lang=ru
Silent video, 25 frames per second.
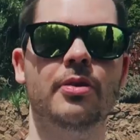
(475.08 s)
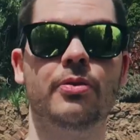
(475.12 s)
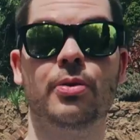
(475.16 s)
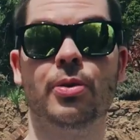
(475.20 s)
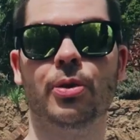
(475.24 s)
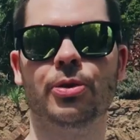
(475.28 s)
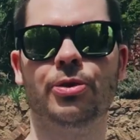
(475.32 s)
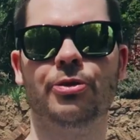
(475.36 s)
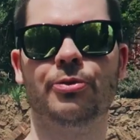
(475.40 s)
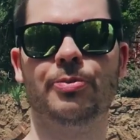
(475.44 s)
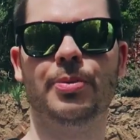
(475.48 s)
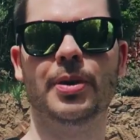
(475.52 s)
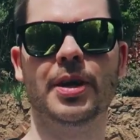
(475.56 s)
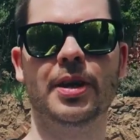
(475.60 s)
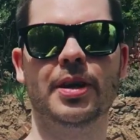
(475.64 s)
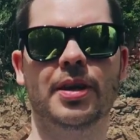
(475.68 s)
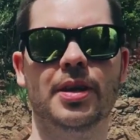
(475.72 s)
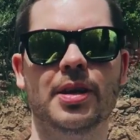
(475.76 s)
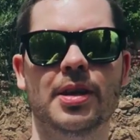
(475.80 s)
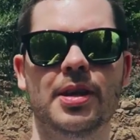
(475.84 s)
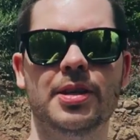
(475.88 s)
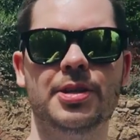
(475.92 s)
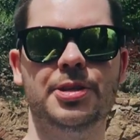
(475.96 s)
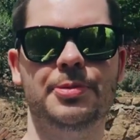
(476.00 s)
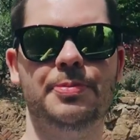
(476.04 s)
Вход в парк
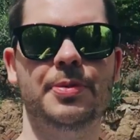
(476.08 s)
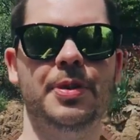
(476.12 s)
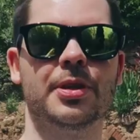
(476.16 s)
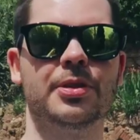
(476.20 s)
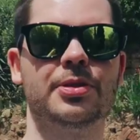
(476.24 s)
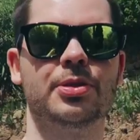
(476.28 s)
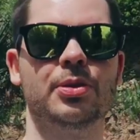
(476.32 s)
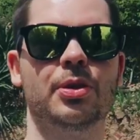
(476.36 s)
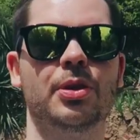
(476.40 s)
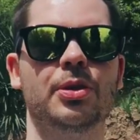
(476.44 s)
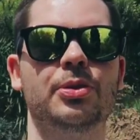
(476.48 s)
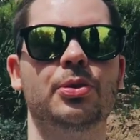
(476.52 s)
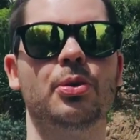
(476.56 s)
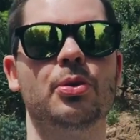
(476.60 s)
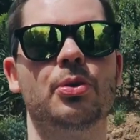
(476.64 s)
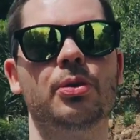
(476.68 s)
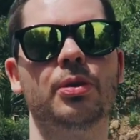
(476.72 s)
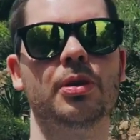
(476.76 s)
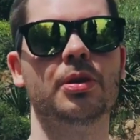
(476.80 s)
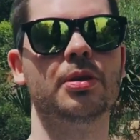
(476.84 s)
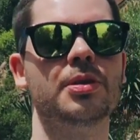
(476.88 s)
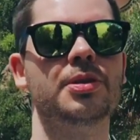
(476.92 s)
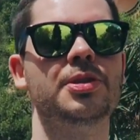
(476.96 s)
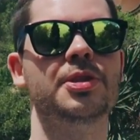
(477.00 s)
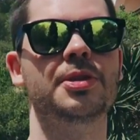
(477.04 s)
теперь стоит
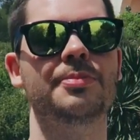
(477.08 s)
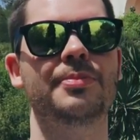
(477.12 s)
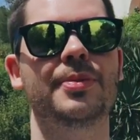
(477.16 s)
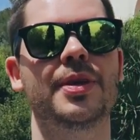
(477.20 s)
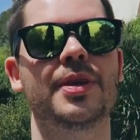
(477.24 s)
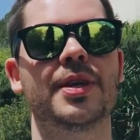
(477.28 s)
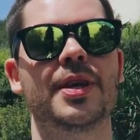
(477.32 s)
около 7